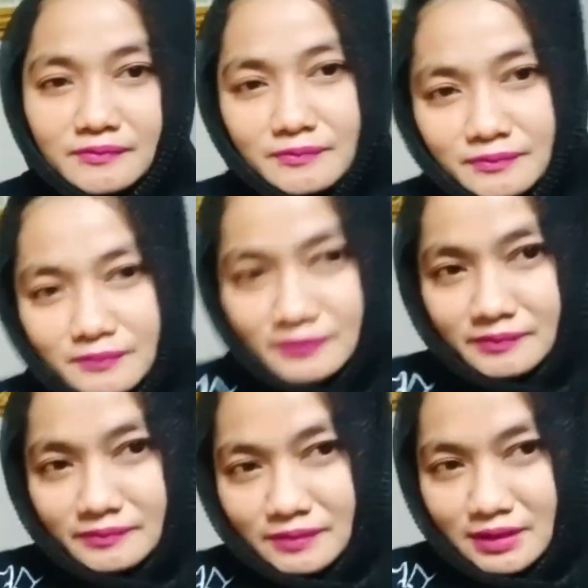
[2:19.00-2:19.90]
besar hmm,
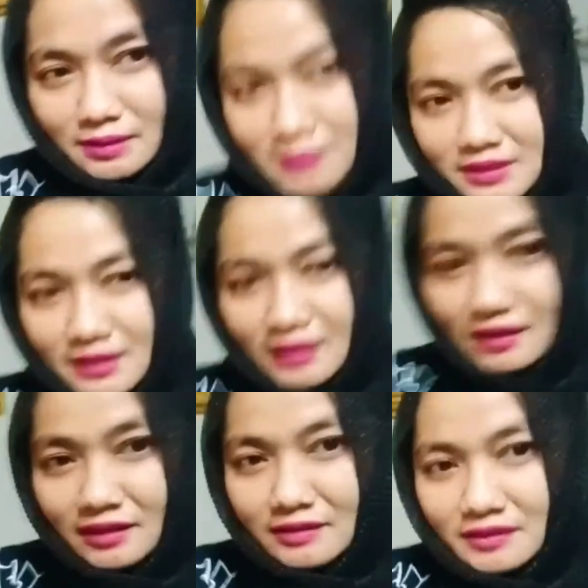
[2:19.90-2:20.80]
besar-besar
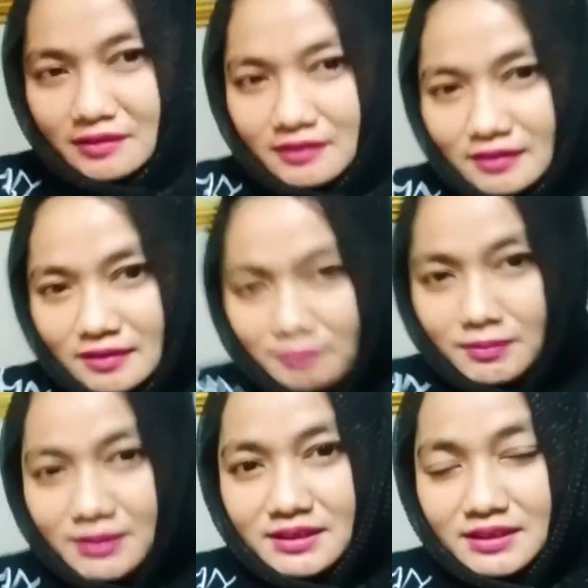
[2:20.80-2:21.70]

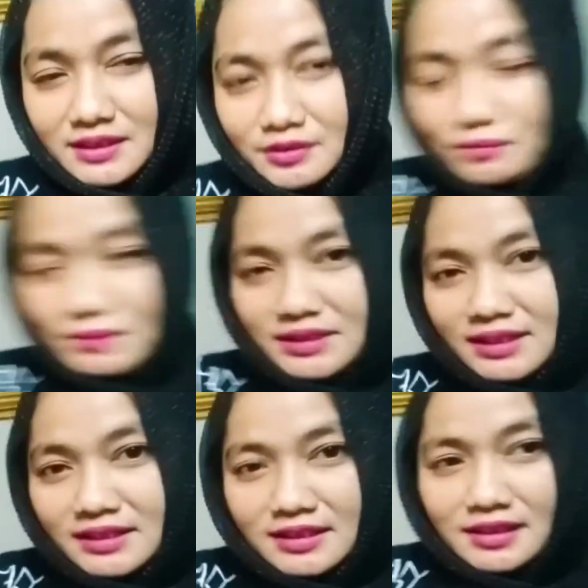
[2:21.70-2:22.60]
bijinya itu bisa
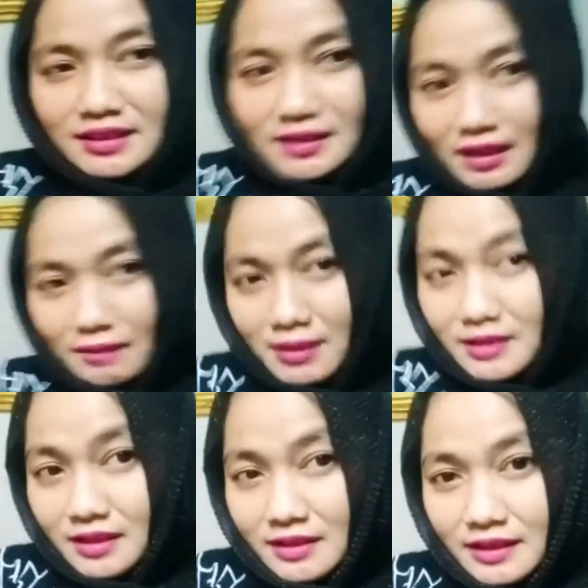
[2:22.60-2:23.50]
ditanam
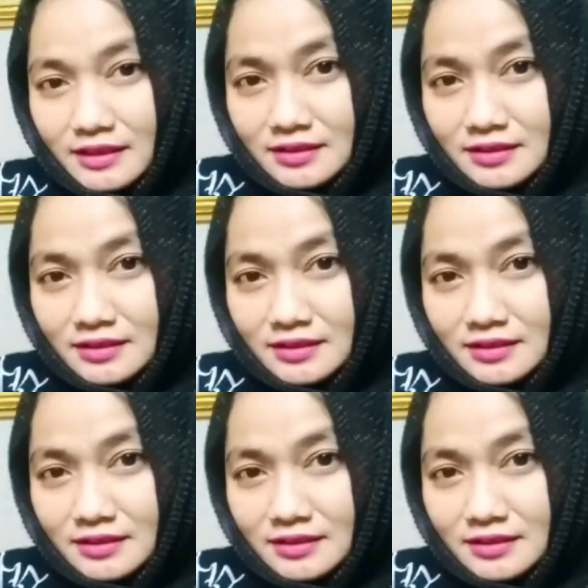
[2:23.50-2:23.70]
lagi ya guys